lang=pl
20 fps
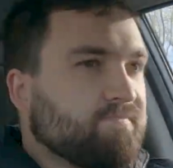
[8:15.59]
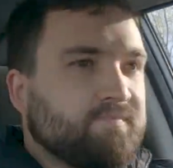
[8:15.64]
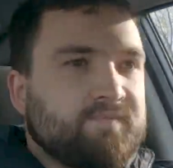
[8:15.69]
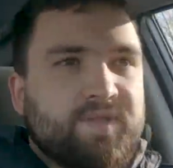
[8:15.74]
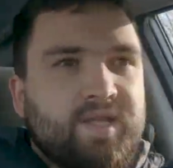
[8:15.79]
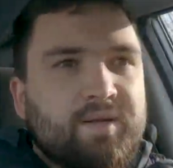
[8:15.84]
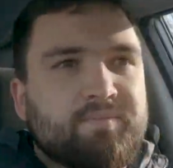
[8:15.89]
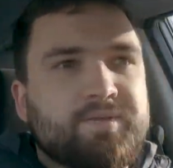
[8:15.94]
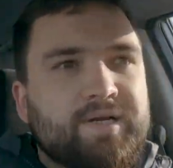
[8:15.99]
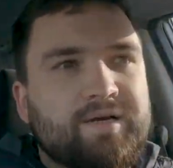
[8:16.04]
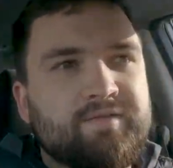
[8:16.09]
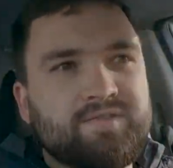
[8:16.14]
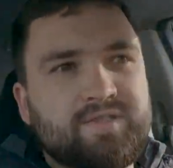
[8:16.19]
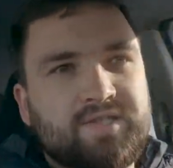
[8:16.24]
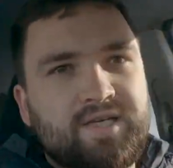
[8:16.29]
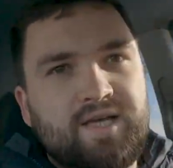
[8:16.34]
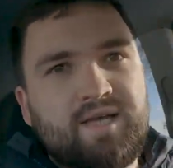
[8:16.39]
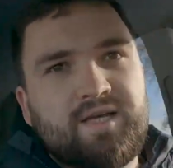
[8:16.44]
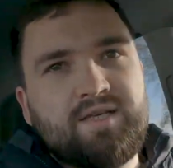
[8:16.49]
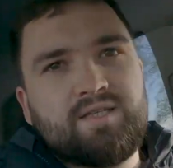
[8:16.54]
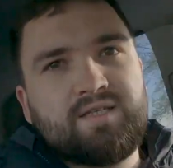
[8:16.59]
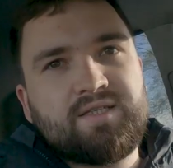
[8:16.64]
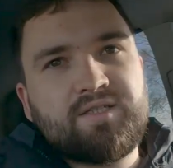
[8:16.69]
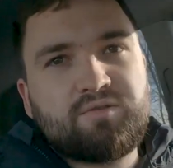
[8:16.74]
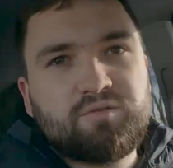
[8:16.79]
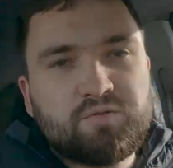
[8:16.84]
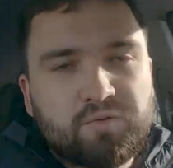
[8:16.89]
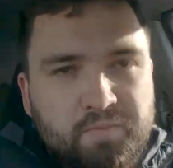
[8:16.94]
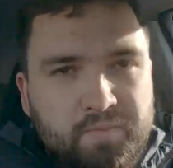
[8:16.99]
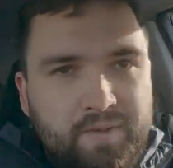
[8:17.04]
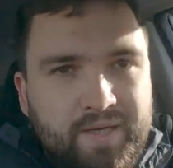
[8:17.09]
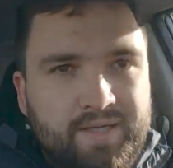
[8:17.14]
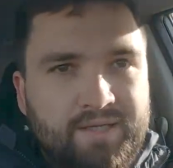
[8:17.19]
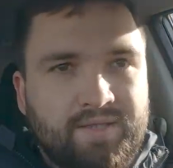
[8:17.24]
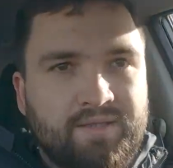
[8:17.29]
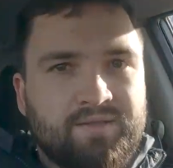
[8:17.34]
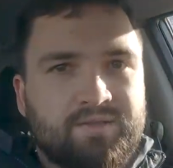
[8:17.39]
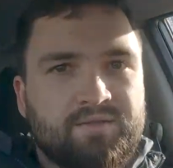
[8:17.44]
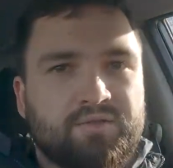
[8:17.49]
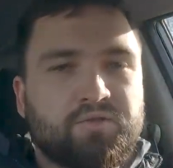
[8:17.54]
naprawdę super,
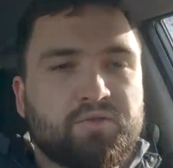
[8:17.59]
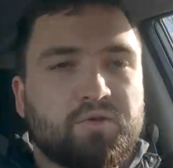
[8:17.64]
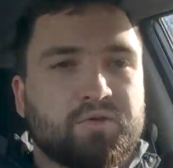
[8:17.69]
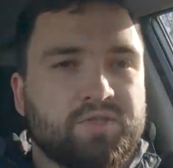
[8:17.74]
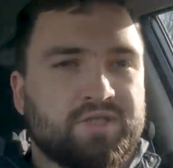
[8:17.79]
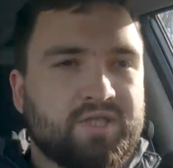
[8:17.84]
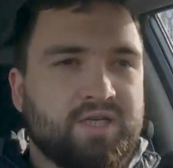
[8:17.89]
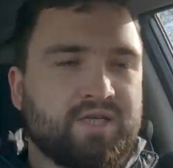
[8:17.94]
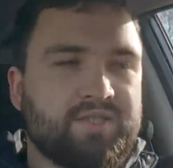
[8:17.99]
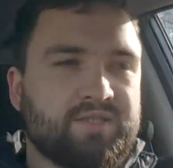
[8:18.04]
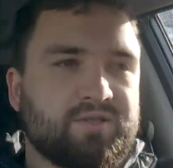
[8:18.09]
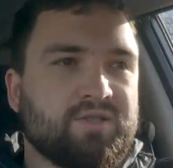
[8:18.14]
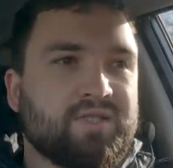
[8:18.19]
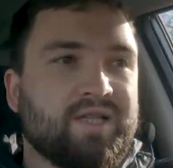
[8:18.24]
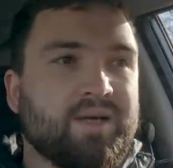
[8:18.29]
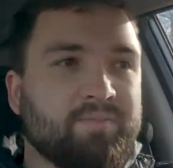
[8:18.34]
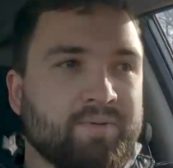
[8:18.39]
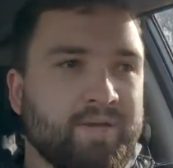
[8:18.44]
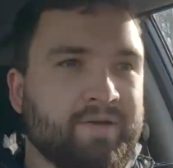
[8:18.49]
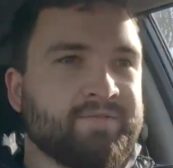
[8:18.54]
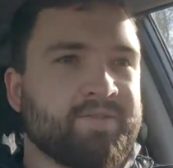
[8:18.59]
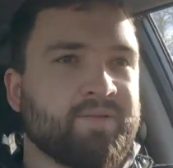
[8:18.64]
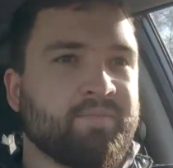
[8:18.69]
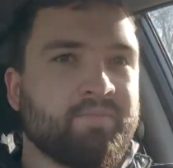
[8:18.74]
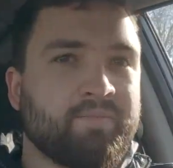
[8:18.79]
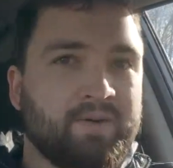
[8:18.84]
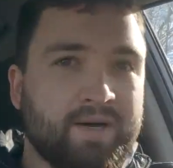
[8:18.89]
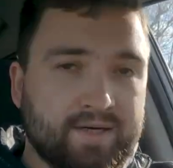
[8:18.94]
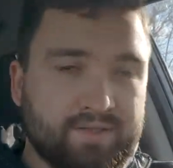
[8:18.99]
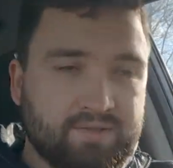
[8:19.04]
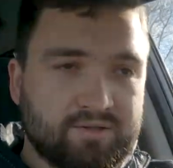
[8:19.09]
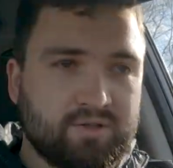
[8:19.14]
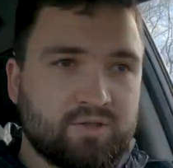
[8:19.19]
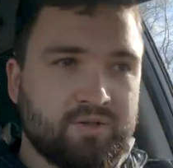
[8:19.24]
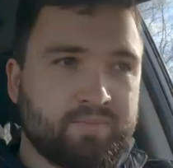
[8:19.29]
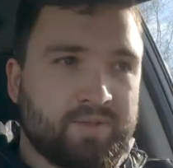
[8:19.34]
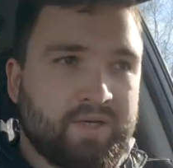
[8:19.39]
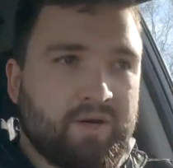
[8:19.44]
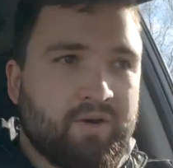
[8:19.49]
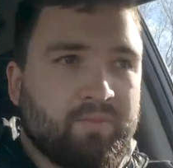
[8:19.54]
Czuć, że jest to naprawdę bardzo
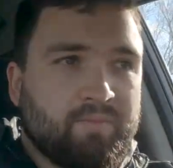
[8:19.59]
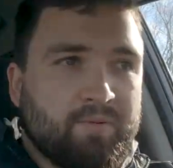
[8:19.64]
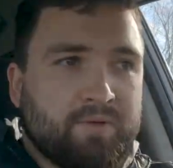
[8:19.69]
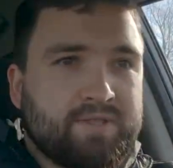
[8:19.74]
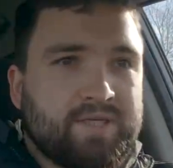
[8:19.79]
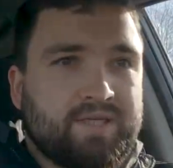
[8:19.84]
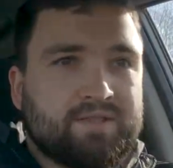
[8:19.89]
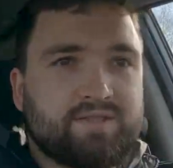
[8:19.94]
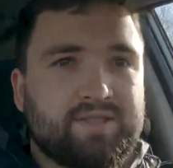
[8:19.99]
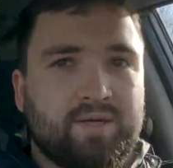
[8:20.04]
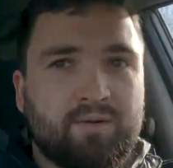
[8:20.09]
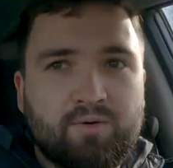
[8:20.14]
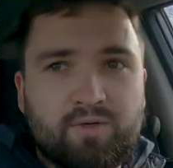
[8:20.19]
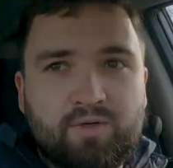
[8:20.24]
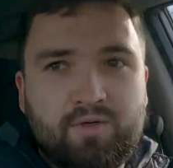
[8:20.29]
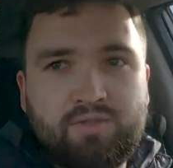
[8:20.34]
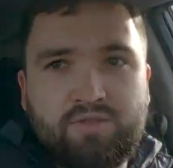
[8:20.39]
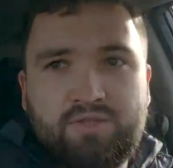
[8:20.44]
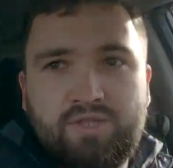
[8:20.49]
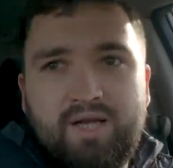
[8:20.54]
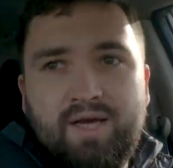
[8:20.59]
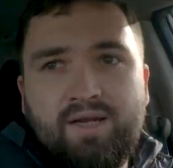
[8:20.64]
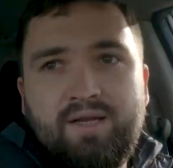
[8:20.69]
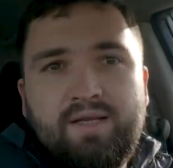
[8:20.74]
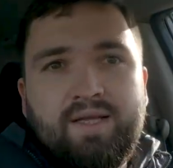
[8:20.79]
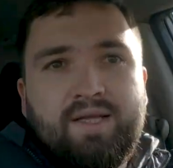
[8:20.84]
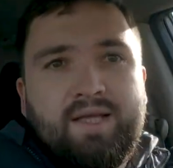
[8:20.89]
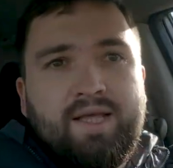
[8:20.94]
dobra opona całoroczna